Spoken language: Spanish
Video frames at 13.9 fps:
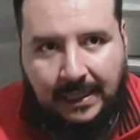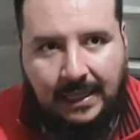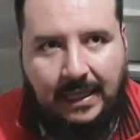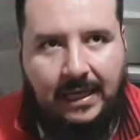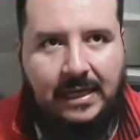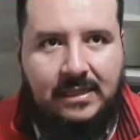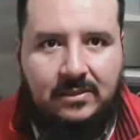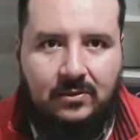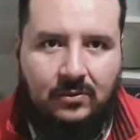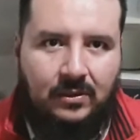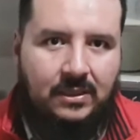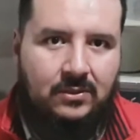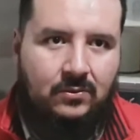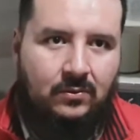Eso
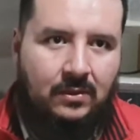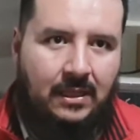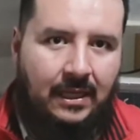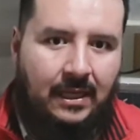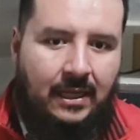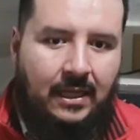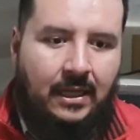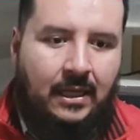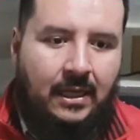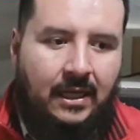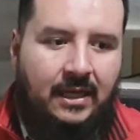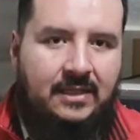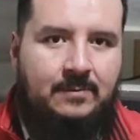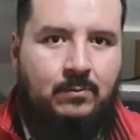es una
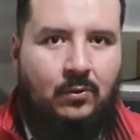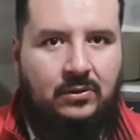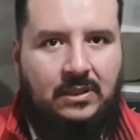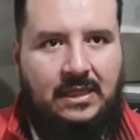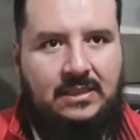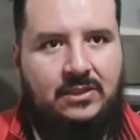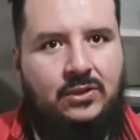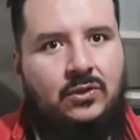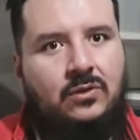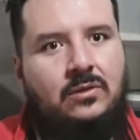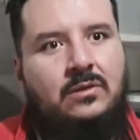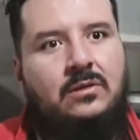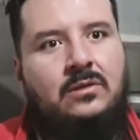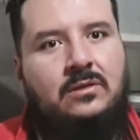explotación